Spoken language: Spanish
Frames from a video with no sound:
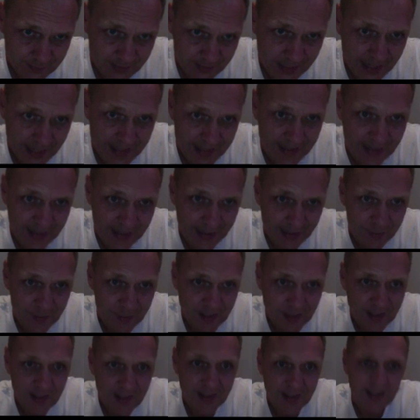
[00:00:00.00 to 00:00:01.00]
Aquí,
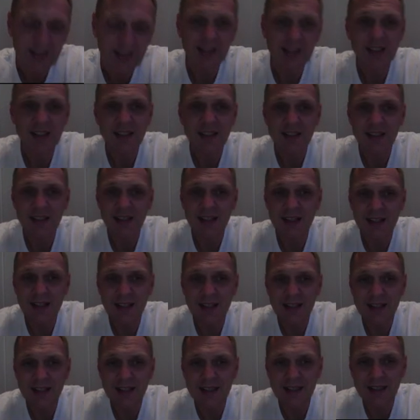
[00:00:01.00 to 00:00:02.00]

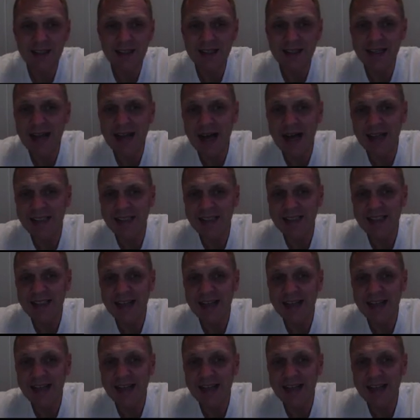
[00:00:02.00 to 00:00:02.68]
la